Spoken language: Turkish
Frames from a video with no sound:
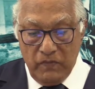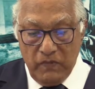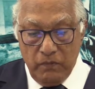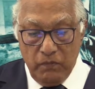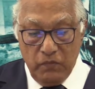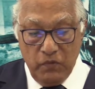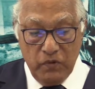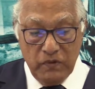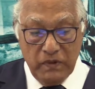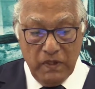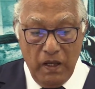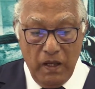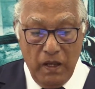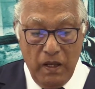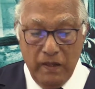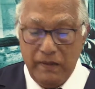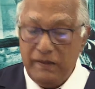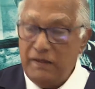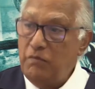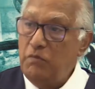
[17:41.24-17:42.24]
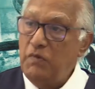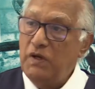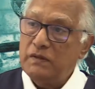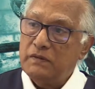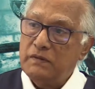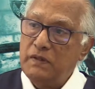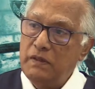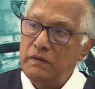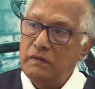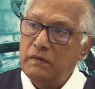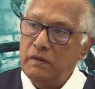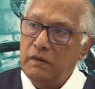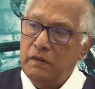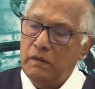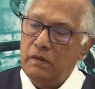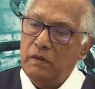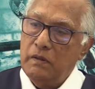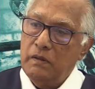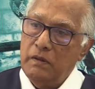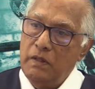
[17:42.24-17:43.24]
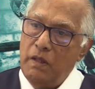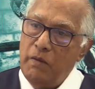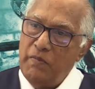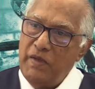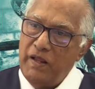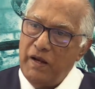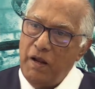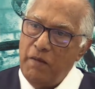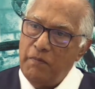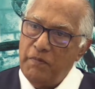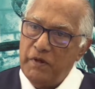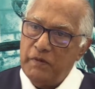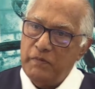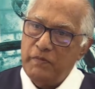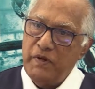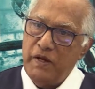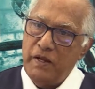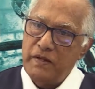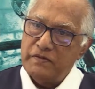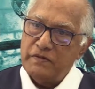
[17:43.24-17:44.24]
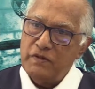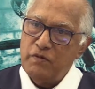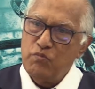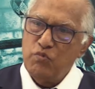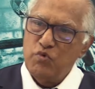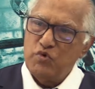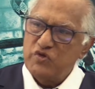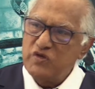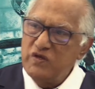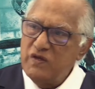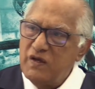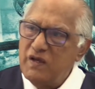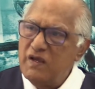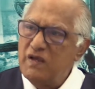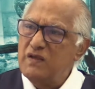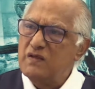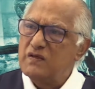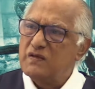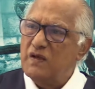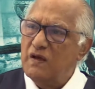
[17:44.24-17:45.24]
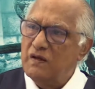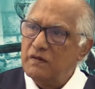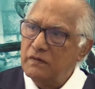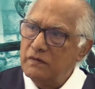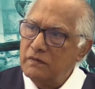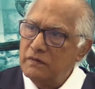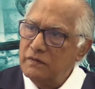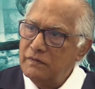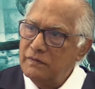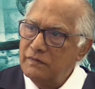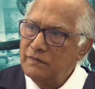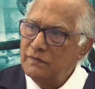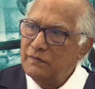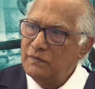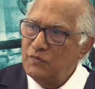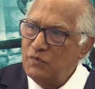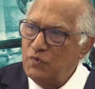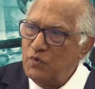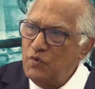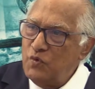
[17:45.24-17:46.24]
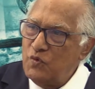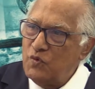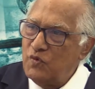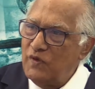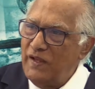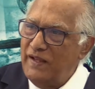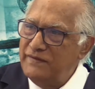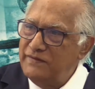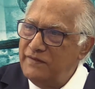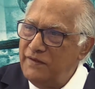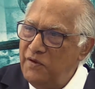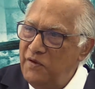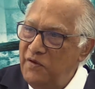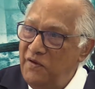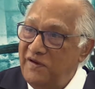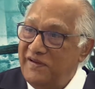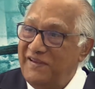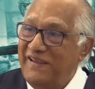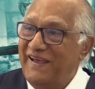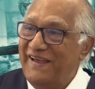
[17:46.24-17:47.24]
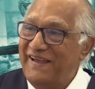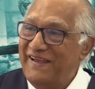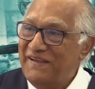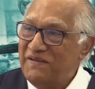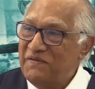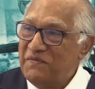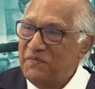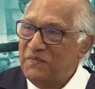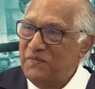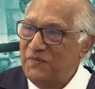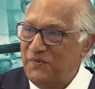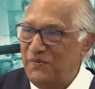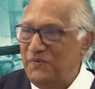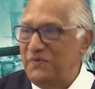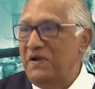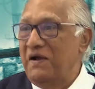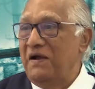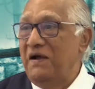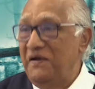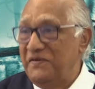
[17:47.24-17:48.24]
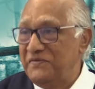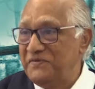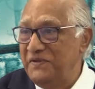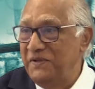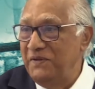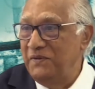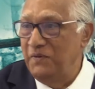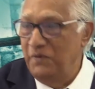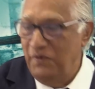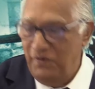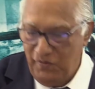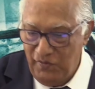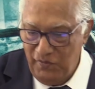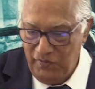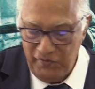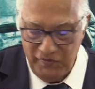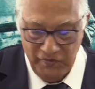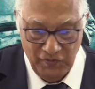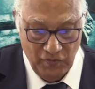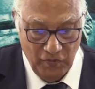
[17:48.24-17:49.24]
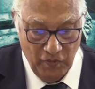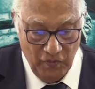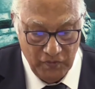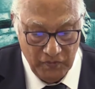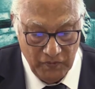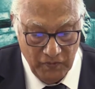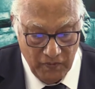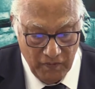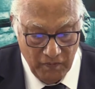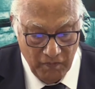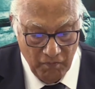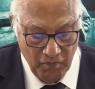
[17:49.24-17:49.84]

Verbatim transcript: Burada ağlamaktan ile beraber biraz da musiki insanı duygulandırıyor ya. Onu da kastediyor. Onun için koyduk.